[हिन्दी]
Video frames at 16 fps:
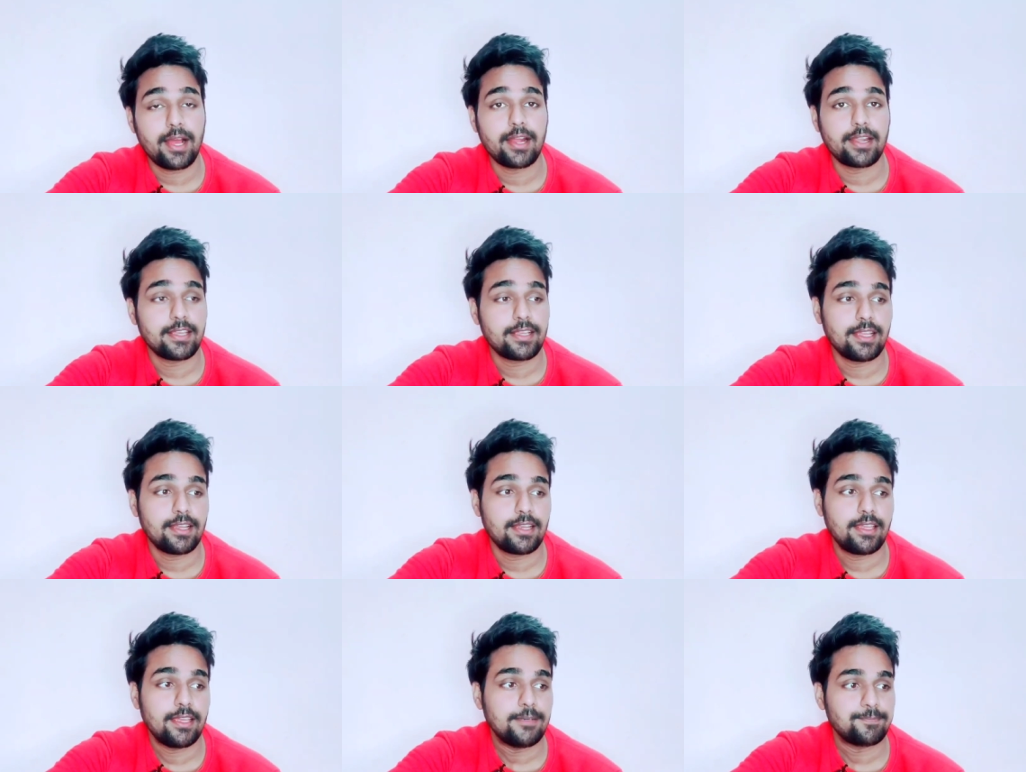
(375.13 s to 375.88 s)
आने के
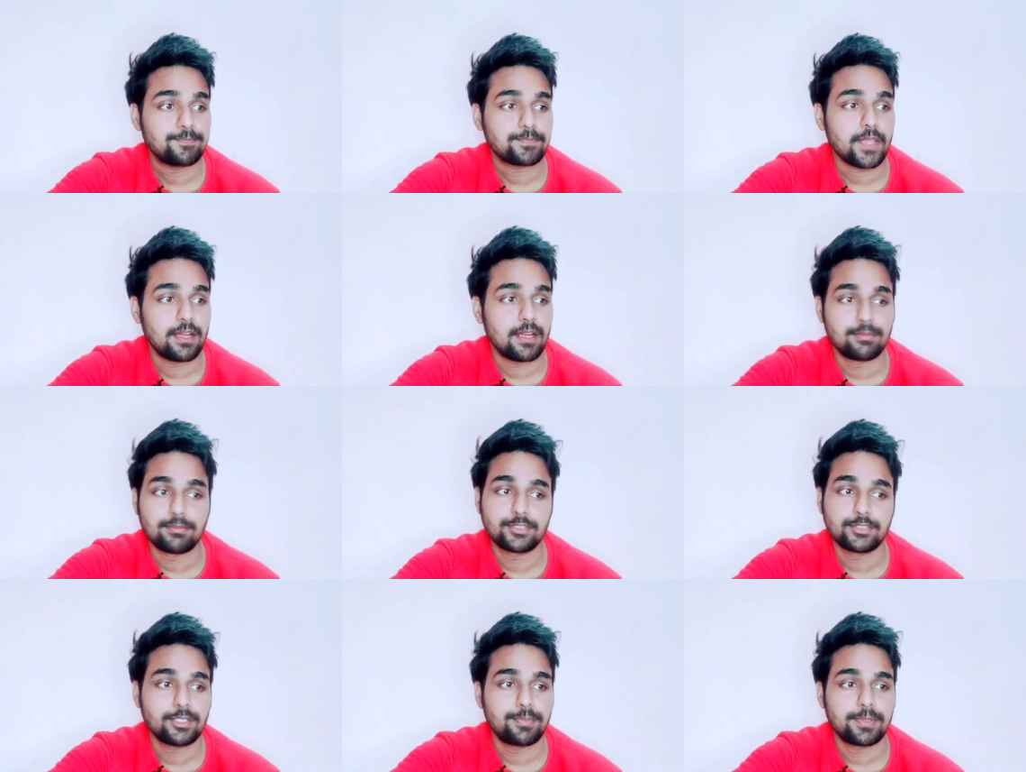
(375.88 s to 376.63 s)
लिए
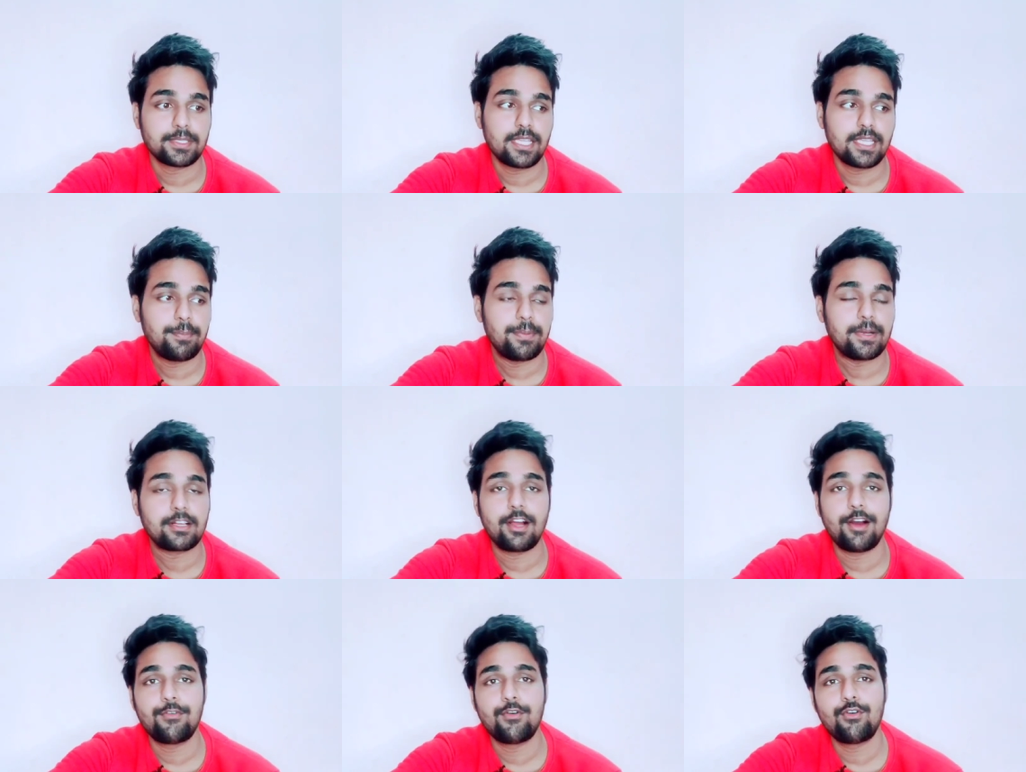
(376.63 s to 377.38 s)
मुझे पता है
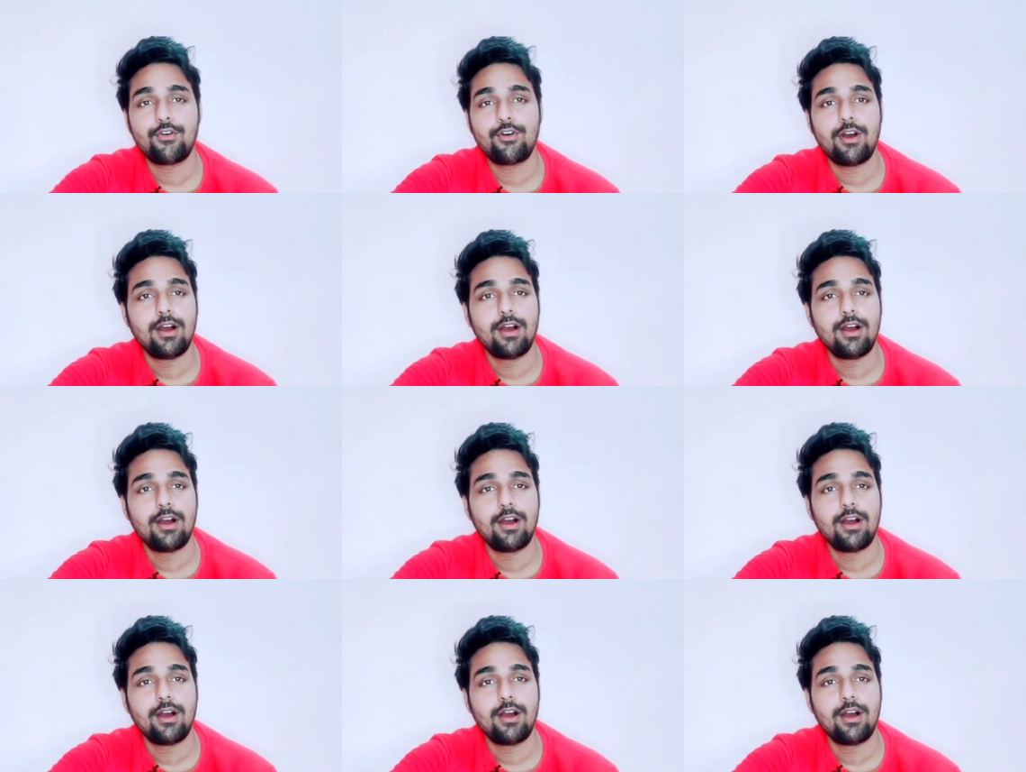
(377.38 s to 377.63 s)
पक्का वो